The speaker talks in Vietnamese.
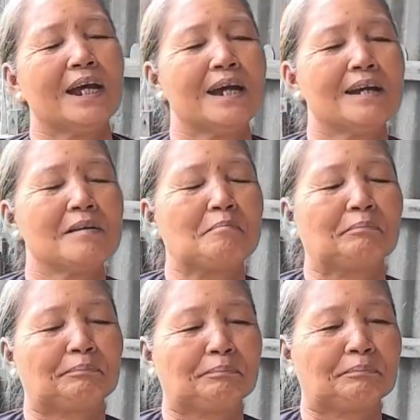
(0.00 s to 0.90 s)
À,
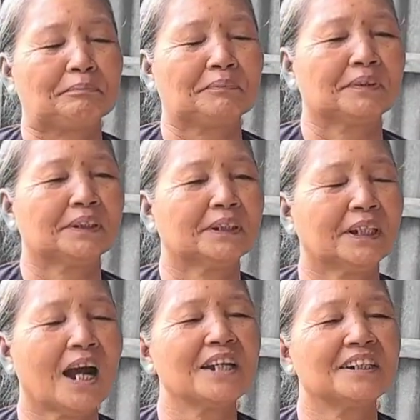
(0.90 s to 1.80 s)

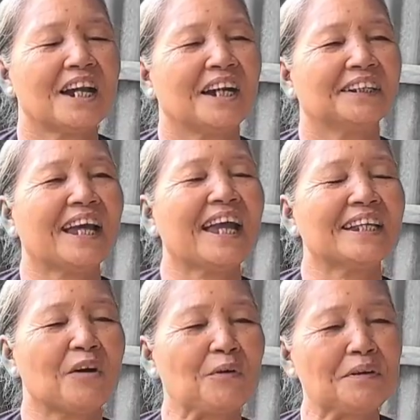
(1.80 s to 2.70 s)
cơ trời
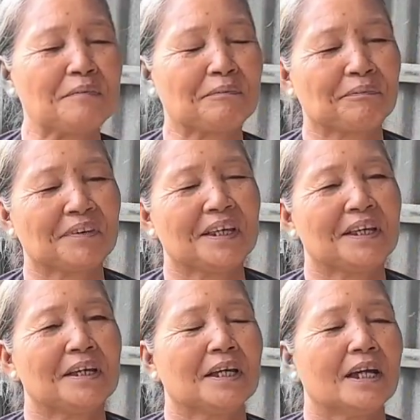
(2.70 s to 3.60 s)
thay đổi
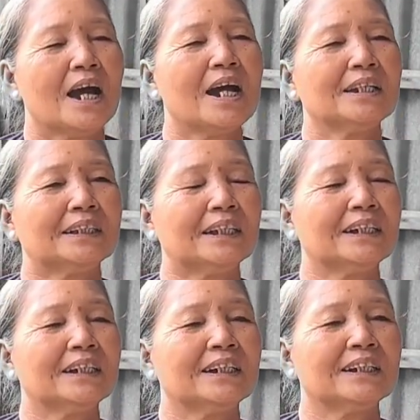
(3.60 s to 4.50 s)
hết
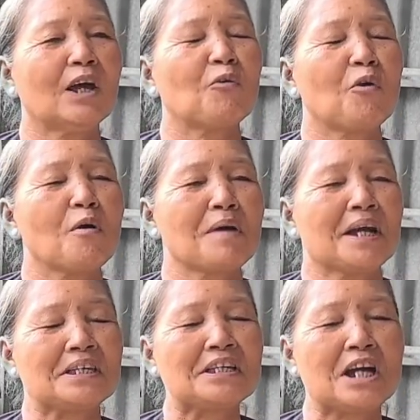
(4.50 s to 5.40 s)
chứ đâu có
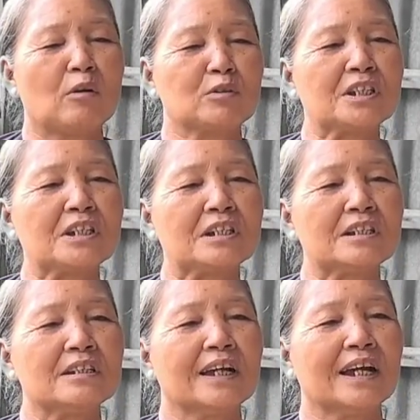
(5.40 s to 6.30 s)
mà như hồi xưa
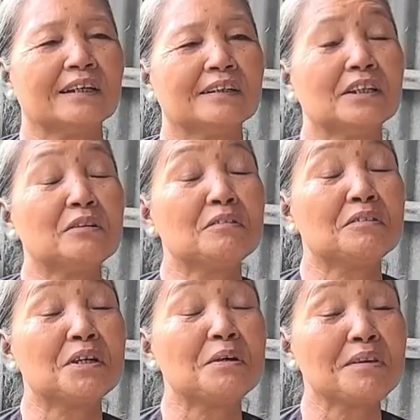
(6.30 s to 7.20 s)
nữa được anh.
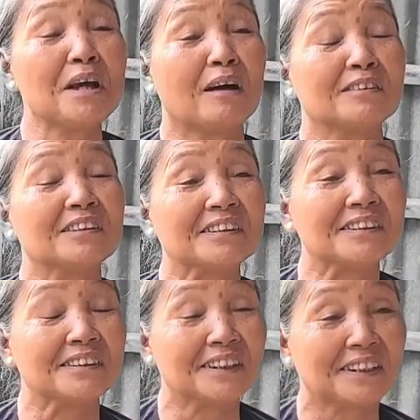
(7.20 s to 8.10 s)
Nếu nếu như hồi
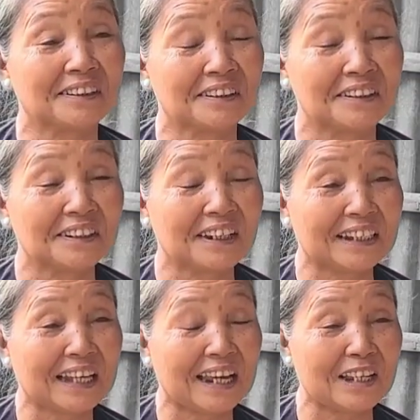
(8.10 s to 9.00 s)
xưa nữa
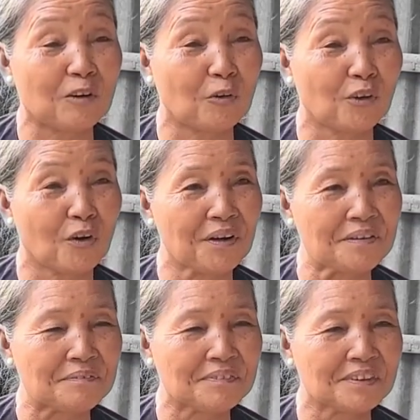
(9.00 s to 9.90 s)
là thầy đâu có
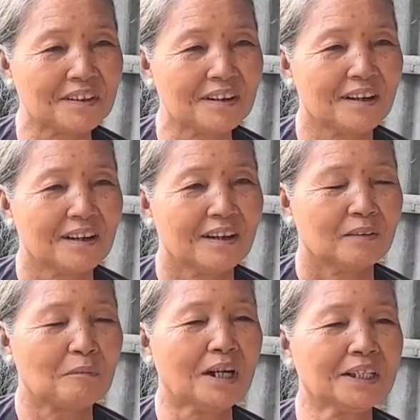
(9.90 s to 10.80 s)
nói đó.
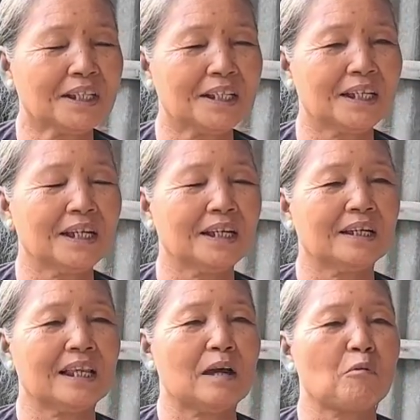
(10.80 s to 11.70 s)
Bởi vì
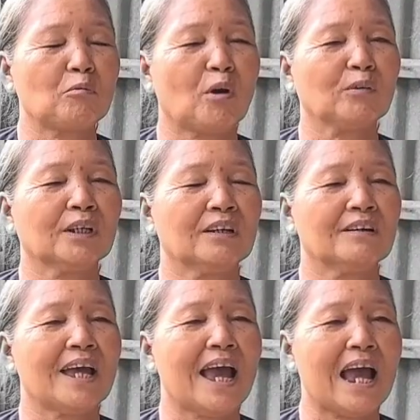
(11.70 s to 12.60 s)
là một đoạn thầy
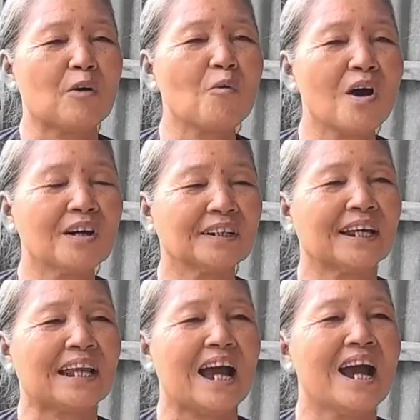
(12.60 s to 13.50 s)
nói hạ quân
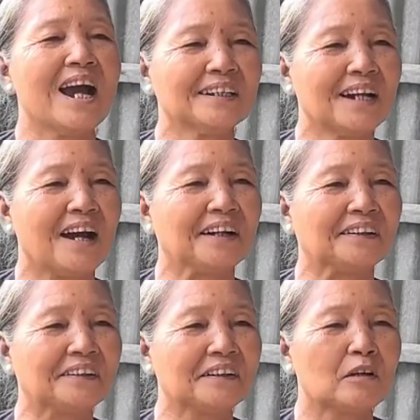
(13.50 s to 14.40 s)
nay đã hết
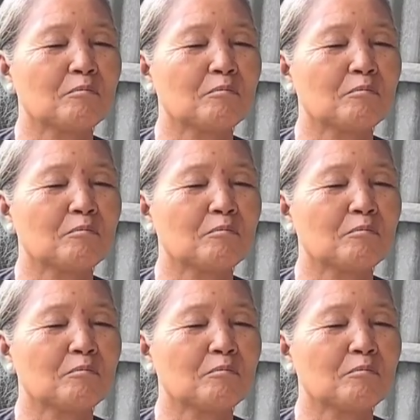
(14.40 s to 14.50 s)
đời,